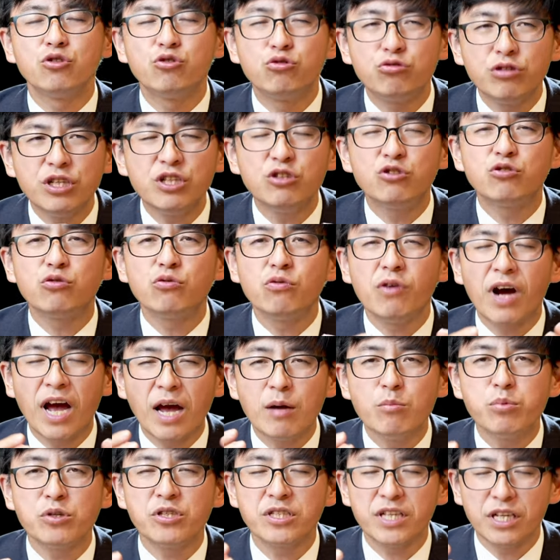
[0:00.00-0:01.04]
最终还
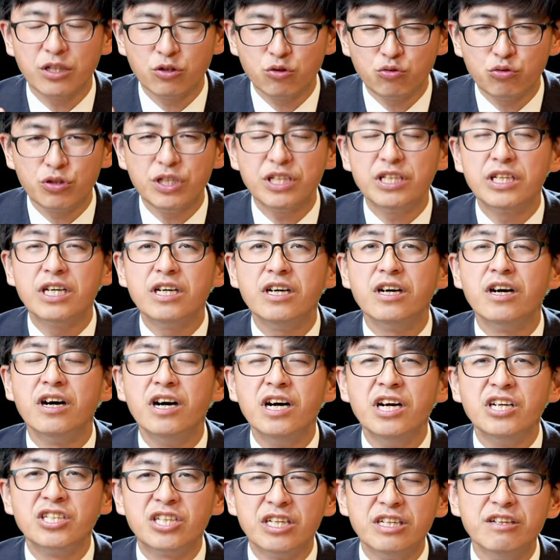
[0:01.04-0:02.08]
不是在罪恶、
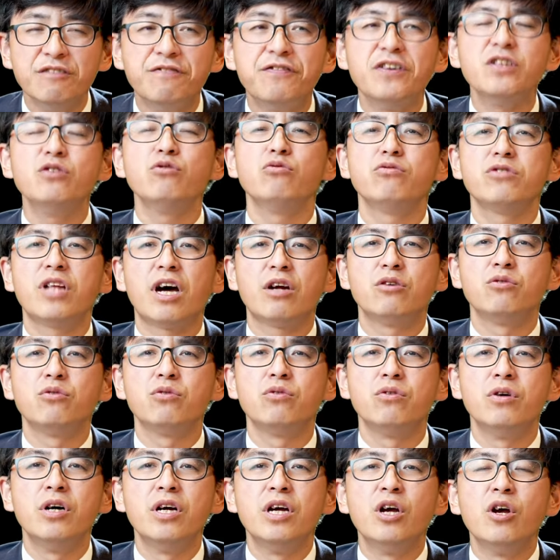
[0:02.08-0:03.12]
神的愤怒当
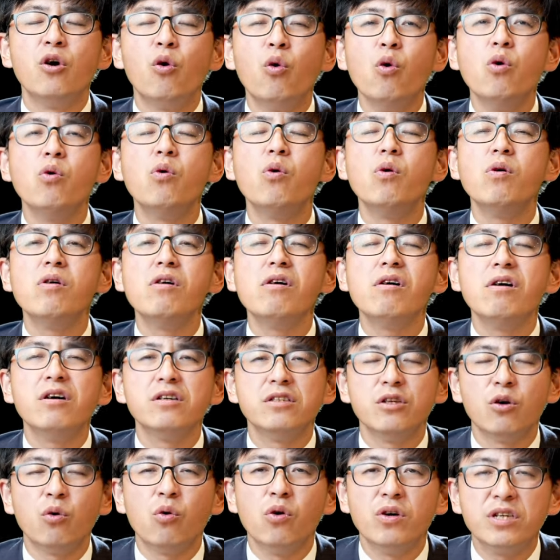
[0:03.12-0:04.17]
中浑浑噩噩
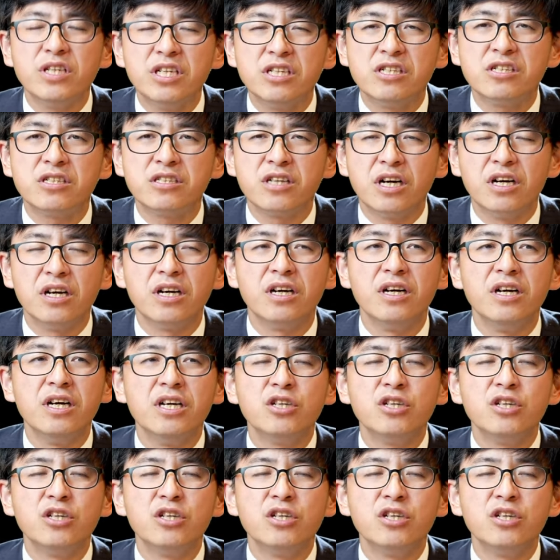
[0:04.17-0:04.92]
的活一生，